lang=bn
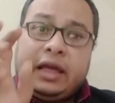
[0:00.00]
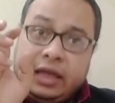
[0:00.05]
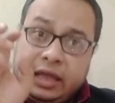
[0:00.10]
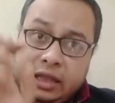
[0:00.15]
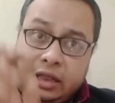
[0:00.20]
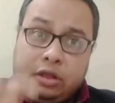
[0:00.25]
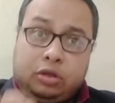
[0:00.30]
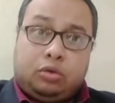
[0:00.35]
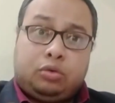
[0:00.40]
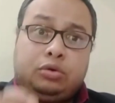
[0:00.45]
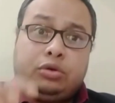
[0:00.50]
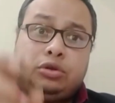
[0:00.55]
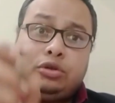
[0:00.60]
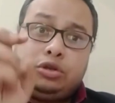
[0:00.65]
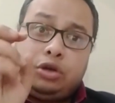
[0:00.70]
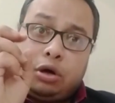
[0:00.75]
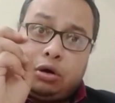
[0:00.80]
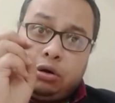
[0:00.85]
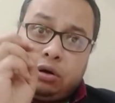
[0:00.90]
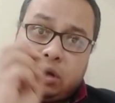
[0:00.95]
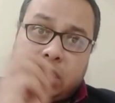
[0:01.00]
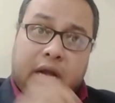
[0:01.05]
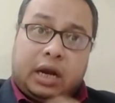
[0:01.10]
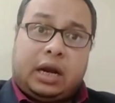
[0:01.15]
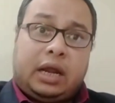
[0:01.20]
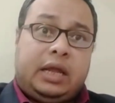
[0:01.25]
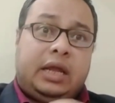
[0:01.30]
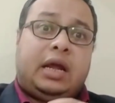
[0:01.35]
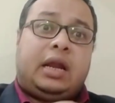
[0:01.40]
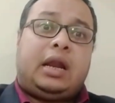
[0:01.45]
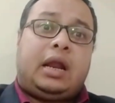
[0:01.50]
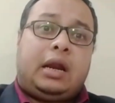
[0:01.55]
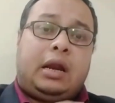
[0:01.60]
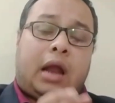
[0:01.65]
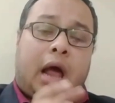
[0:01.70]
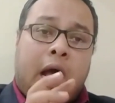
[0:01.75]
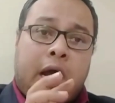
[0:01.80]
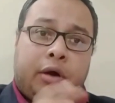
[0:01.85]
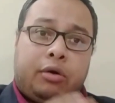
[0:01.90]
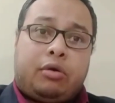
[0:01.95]
কিন্তু যখন কানাইয়ালাল
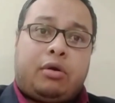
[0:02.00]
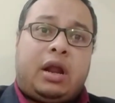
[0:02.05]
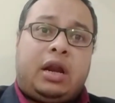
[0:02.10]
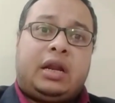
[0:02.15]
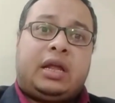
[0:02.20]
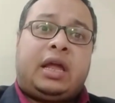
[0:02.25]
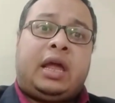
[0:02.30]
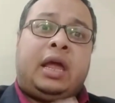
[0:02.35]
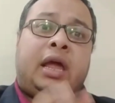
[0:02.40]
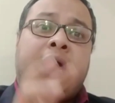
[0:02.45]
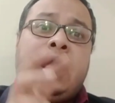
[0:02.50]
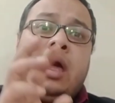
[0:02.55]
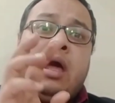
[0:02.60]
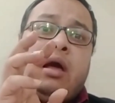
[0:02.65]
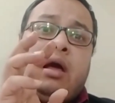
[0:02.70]
আগরওয়ালকে